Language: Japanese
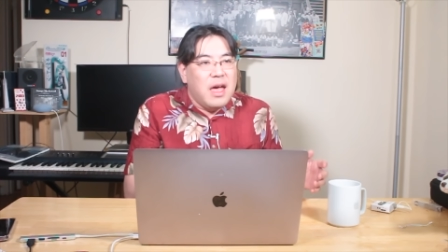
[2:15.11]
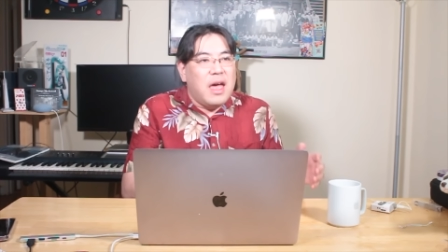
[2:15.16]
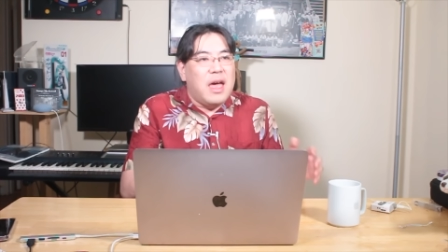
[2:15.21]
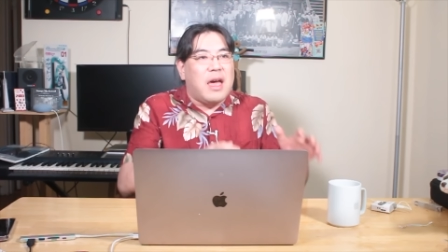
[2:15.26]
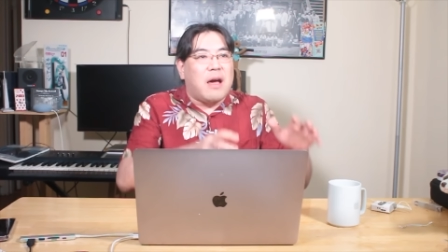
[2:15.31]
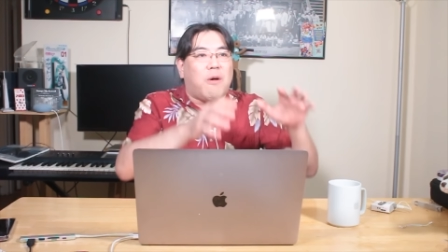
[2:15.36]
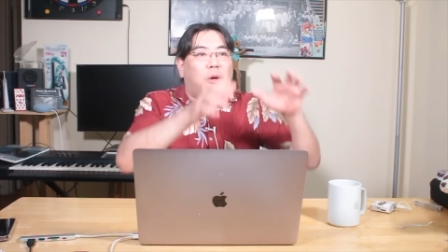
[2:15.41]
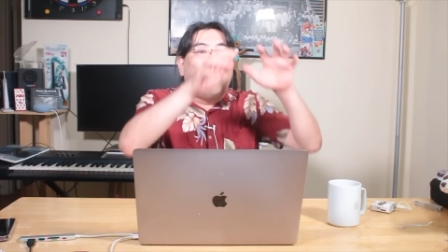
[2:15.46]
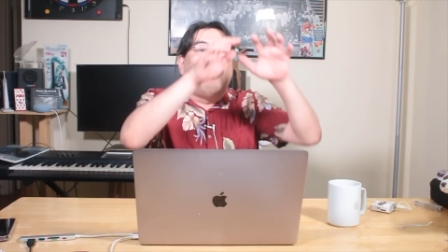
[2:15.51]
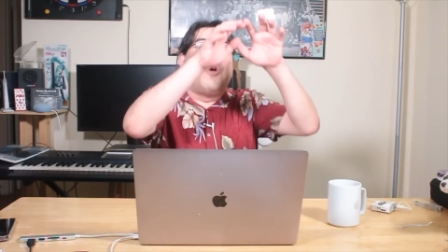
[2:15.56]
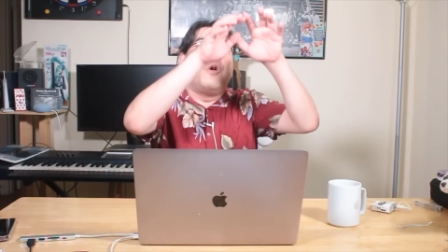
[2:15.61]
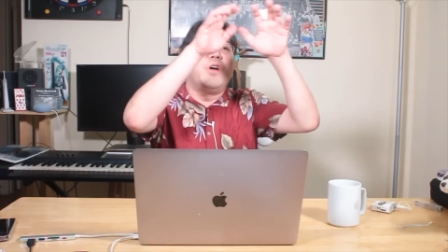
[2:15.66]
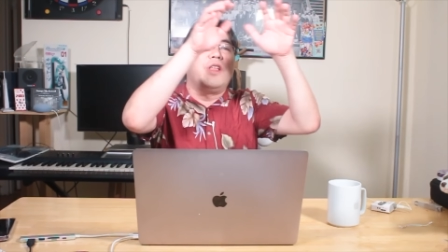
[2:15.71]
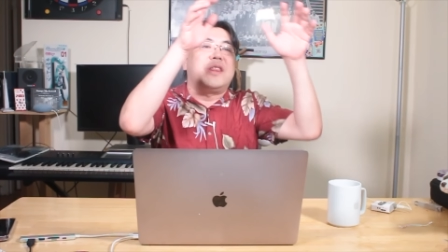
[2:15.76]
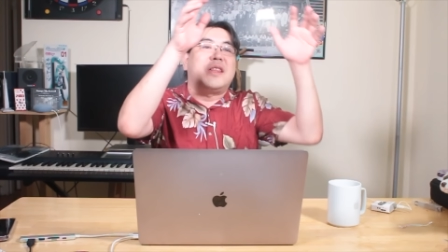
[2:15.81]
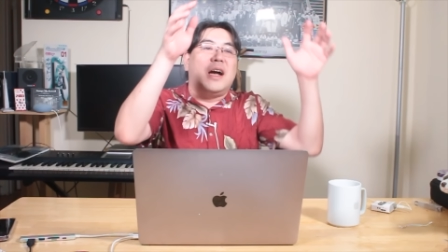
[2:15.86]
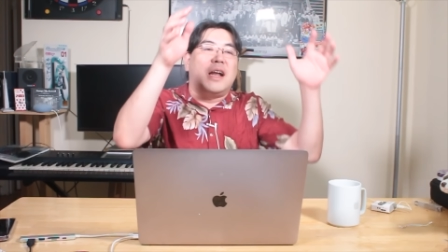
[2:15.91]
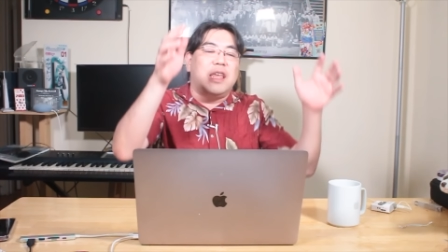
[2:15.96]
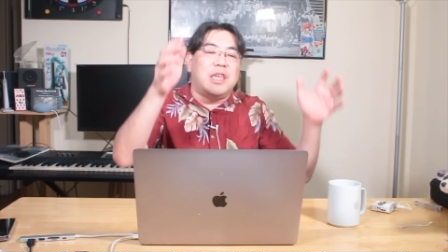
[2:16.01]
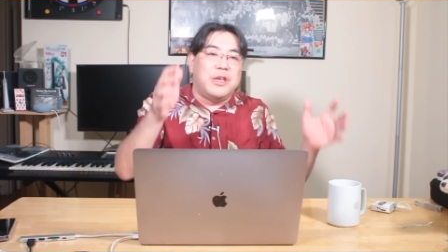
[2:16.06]
えー、こういっ
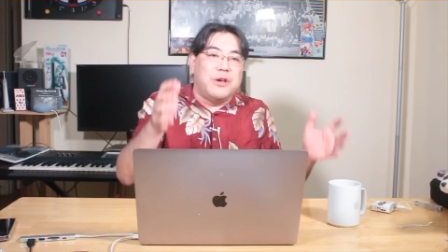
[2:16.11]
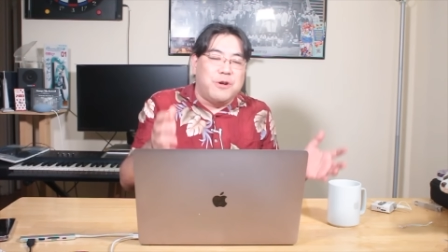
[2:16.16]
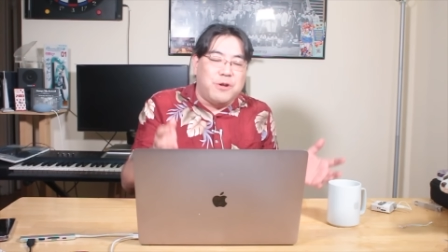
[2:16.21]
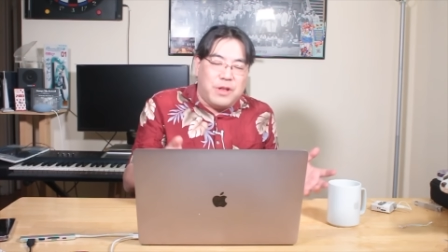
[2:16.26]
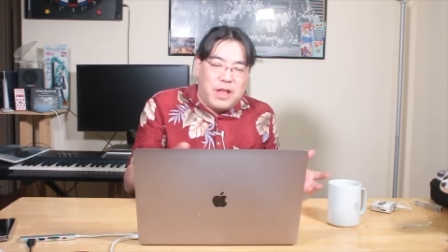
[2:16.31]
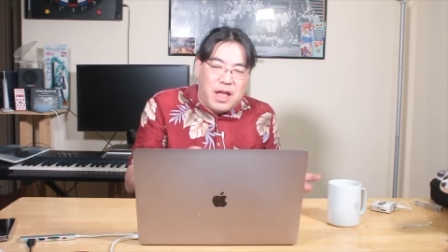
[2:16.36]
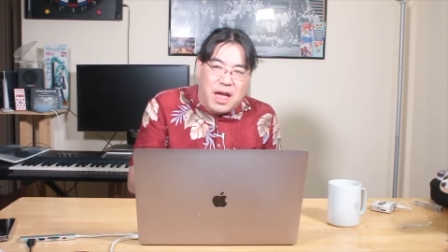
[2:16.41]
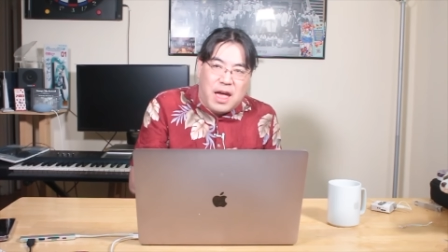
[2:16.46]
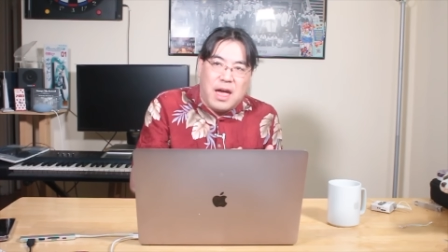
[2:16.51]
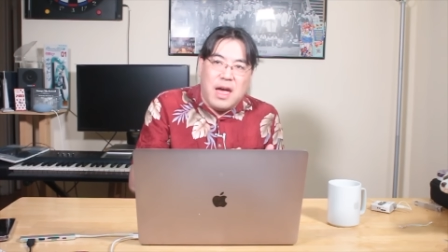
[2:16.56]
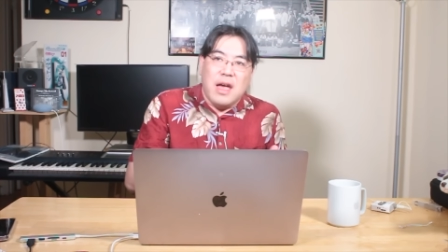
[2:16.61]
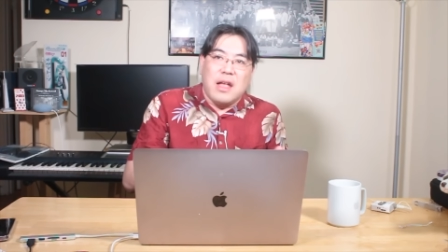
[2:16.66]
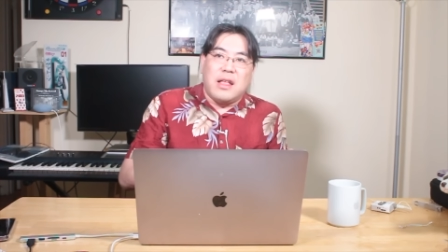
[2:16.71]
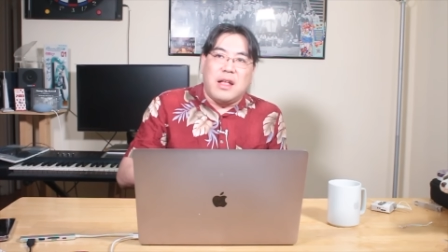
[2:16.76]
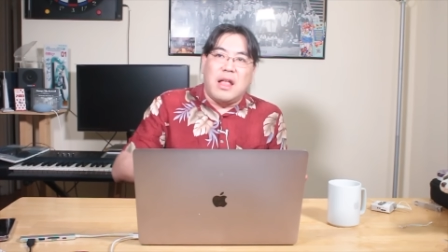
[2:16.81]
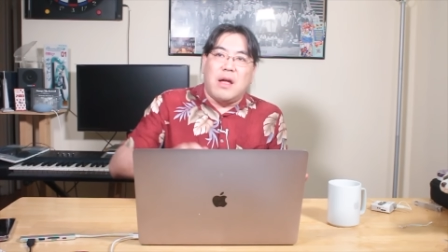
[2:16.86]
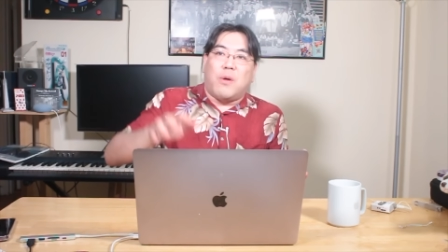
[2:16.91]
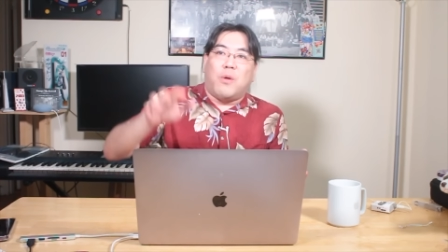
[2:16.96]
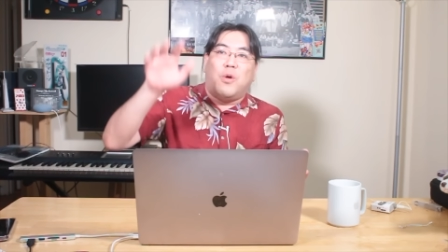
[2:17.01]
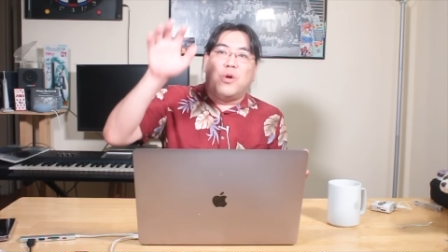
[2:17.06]
た理由で、
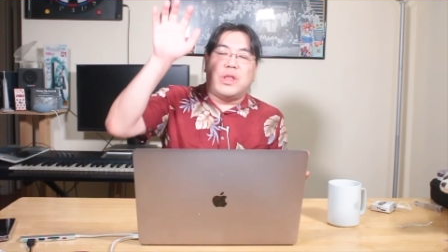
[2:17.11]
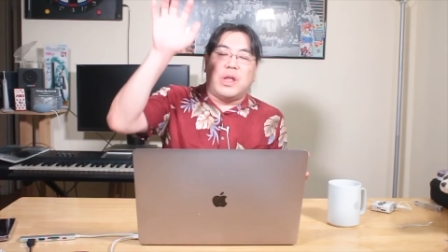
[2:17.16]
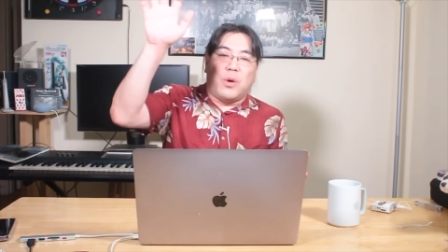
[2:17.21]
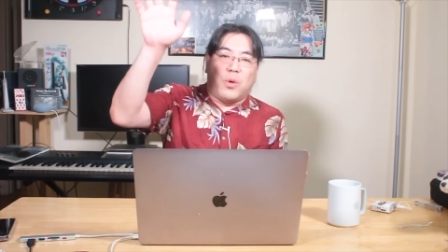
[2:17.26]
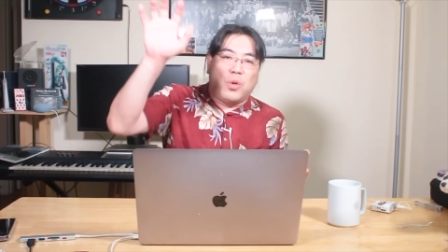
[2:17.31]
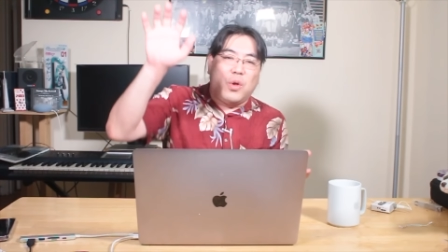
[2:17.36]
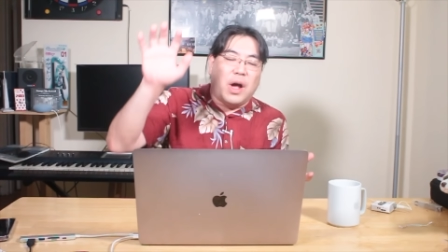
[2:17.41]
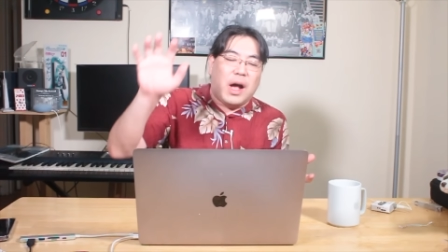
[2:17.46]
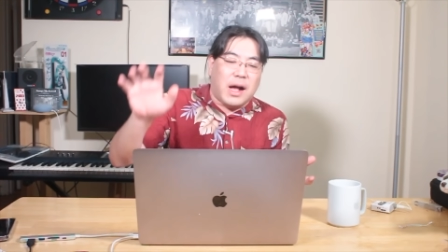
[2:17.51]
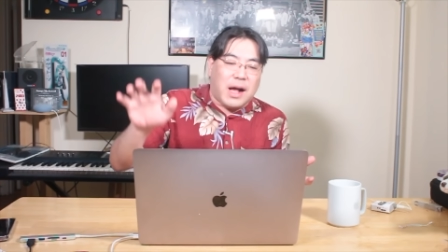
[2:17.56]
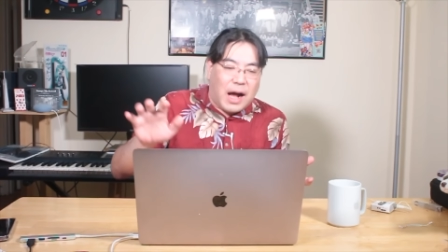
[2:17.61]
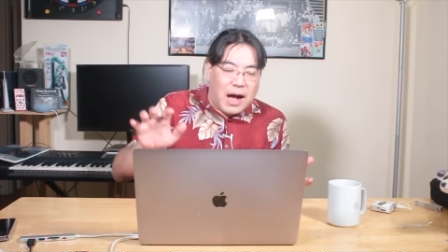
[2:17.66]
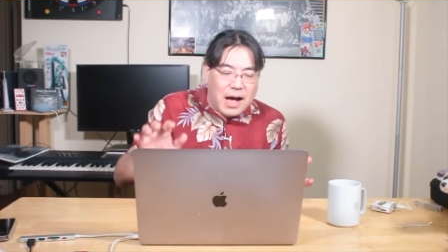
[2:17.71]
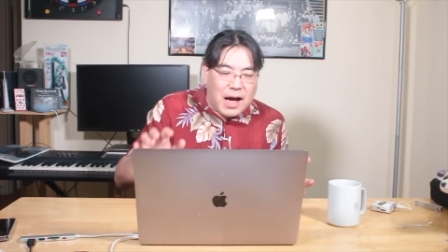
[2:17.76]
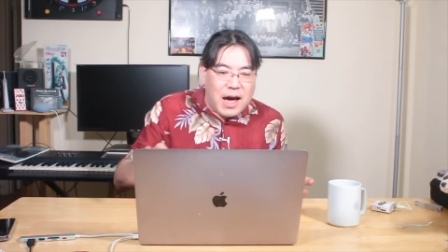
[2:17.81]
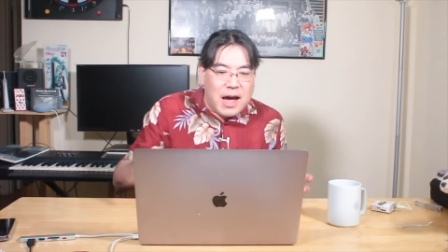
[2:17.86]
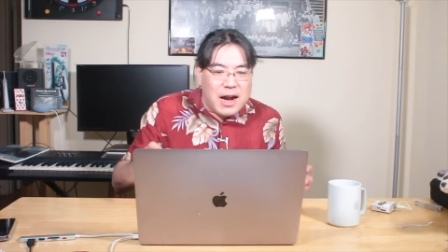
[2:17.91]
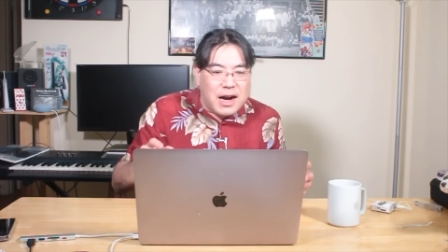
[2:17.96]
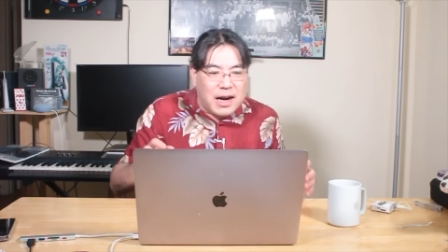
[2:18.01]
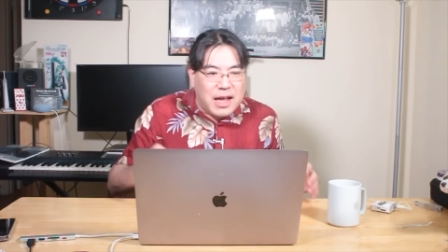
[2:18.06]
でね、こういったことが考
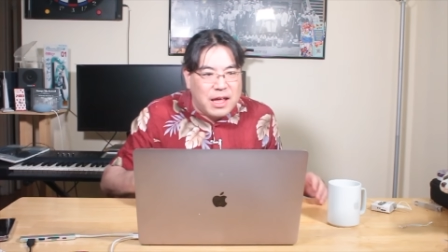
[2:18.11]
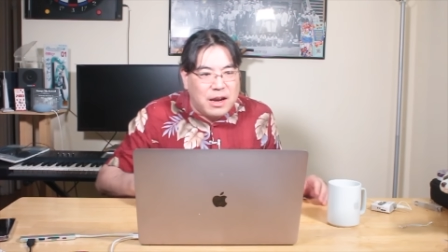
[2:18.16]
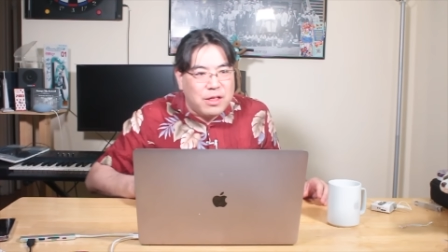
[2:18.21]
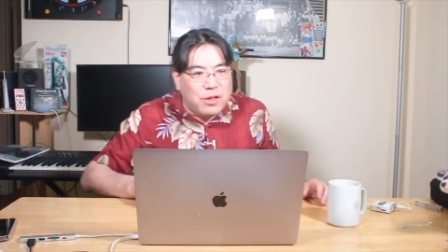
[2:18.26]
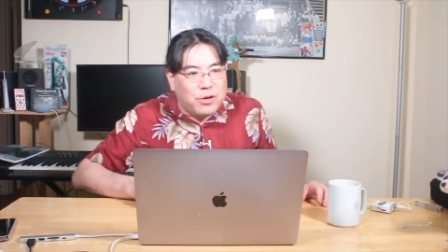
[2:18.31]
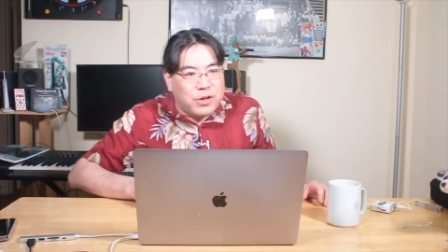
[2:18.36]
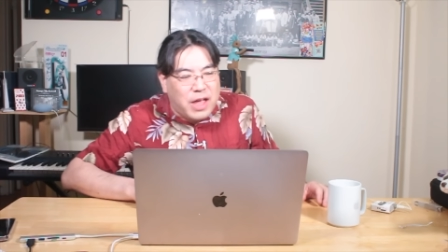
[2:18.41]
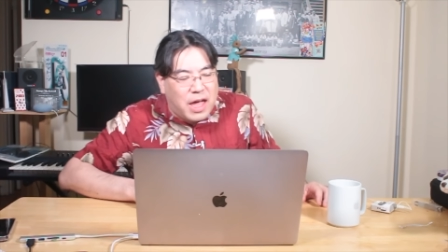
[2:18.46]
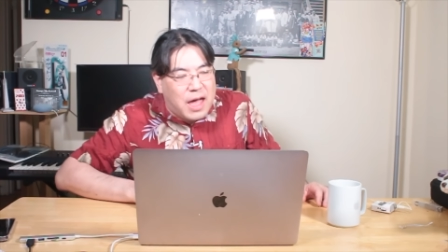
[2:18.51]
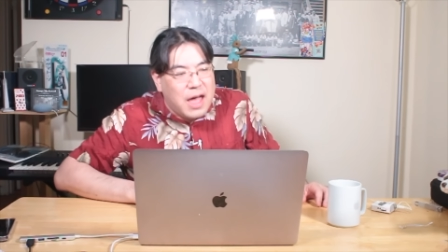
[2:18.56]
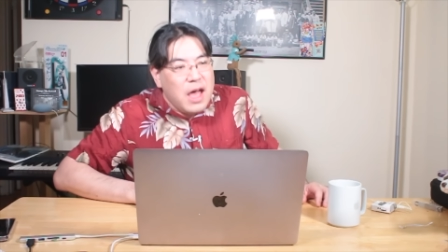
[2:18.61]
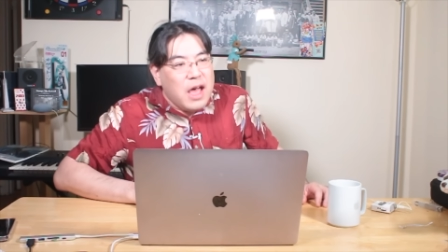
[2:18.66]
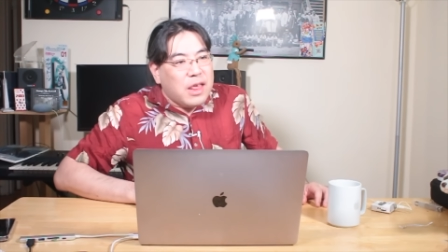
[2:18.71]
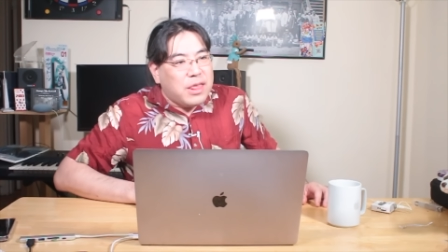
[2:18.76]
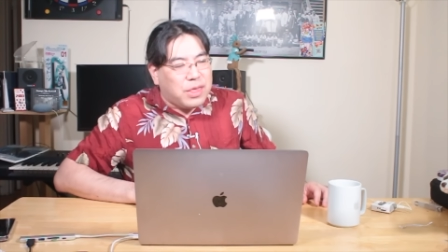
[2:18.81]
えられるので、